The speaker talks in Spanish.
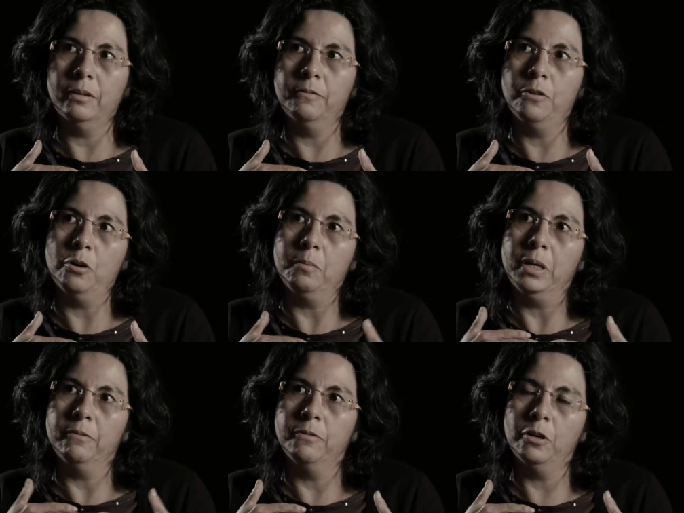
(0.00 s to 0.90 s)
el informe?
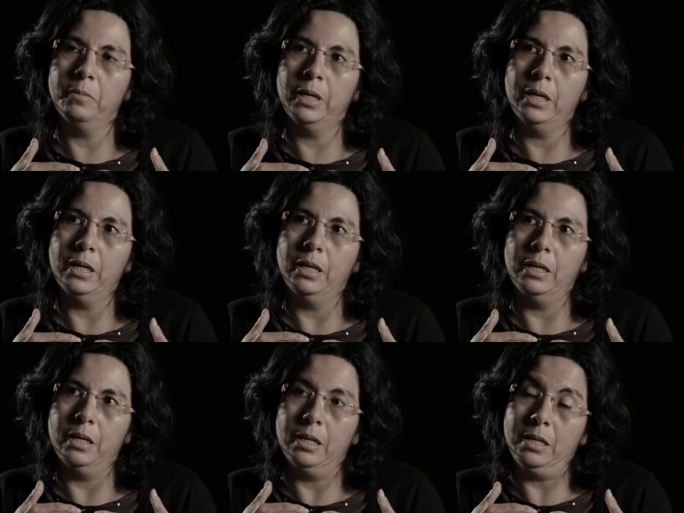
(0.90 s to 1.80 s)
El informe,
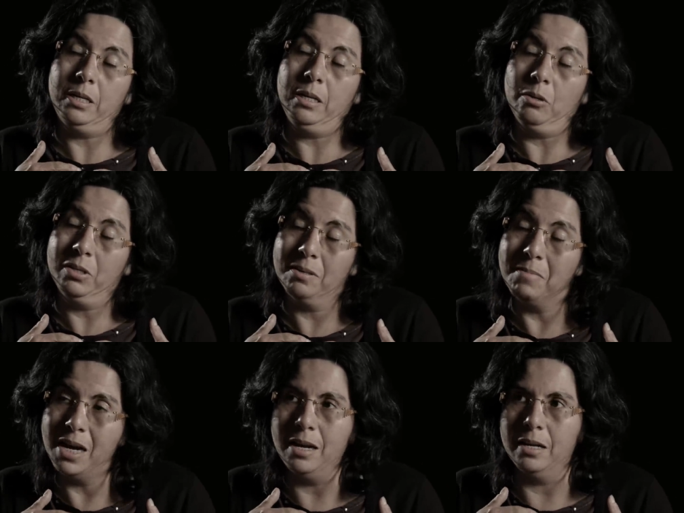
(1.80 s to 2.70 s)
y lo dice
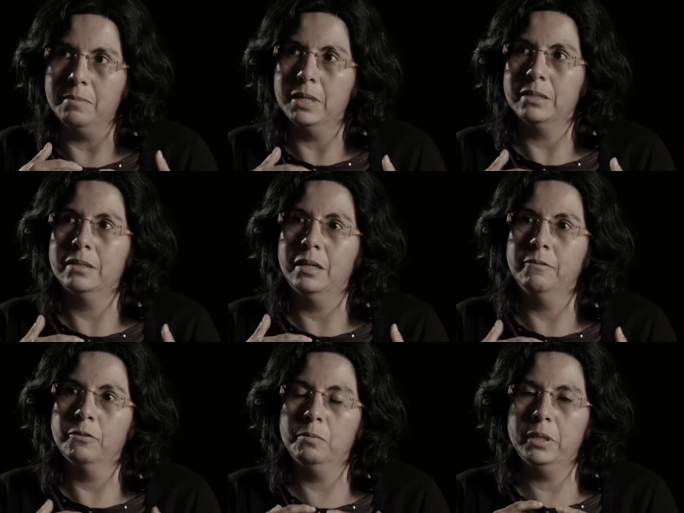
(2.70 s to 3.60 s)
mal además, el
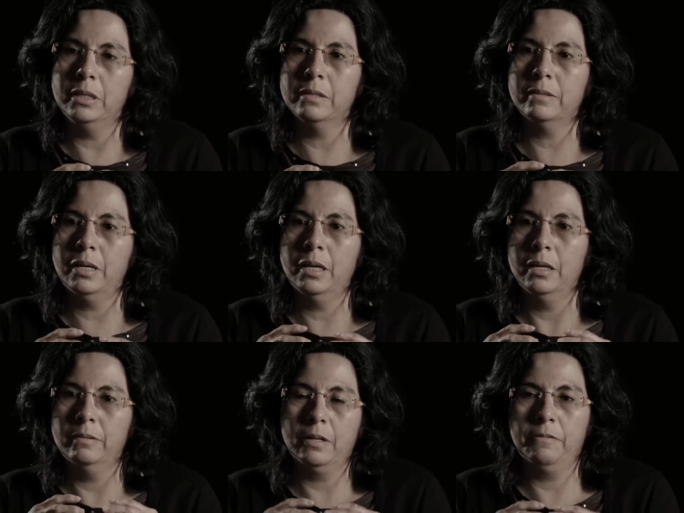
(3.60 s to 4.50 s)
informe dice,
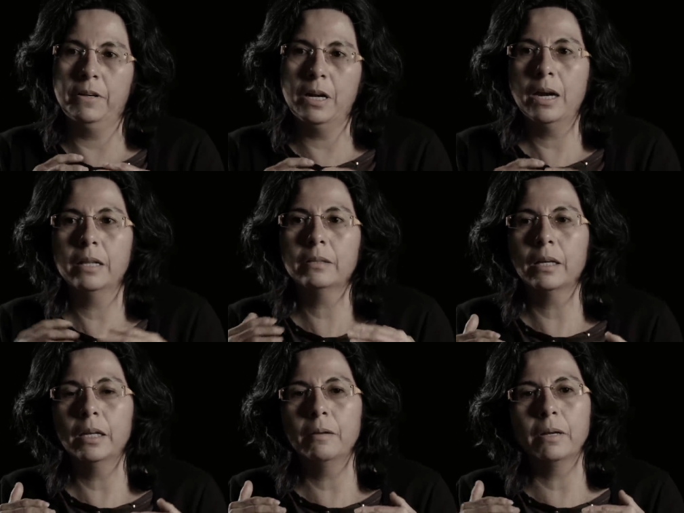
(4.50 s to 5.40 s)
se refiere al área
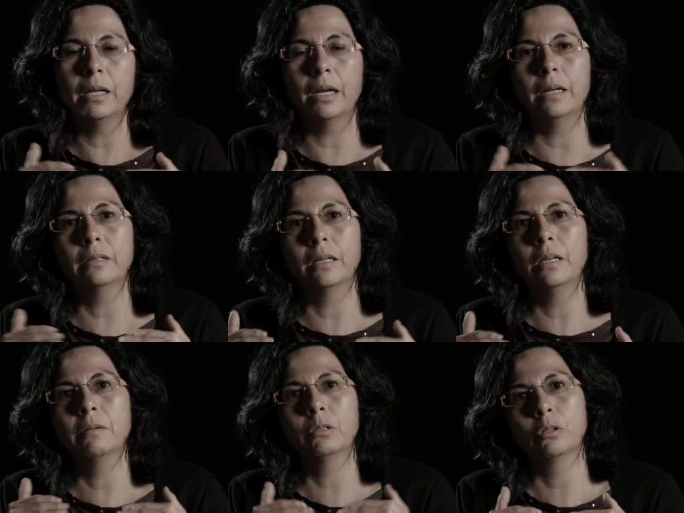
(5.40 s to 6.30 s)
intangible y el área
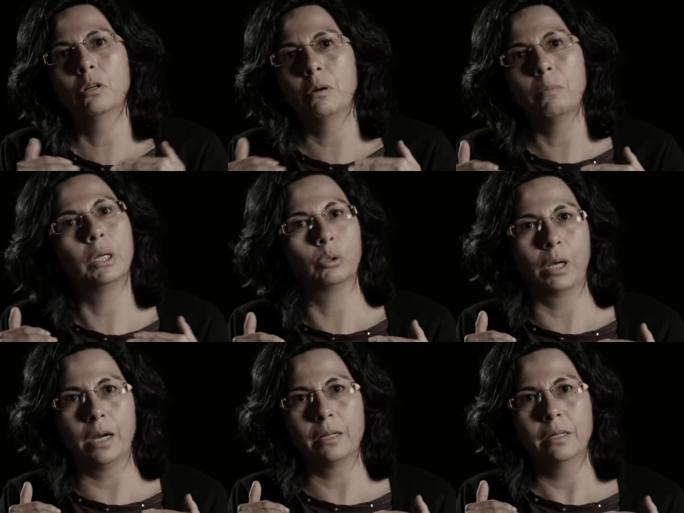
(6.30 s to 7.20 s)
intangible entonces lo vamos a
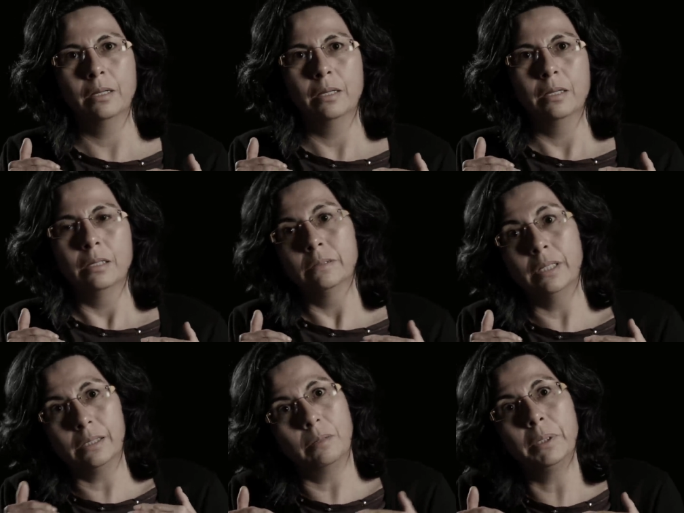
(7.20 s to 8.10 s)
tocar.
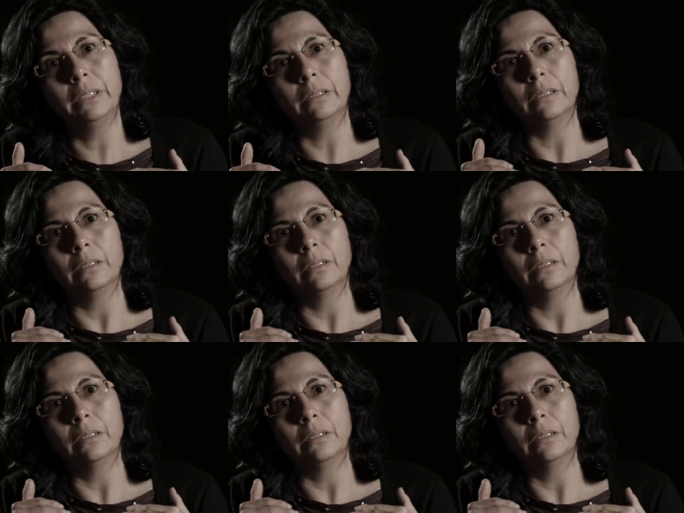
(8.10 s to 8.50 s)
Ciertamente,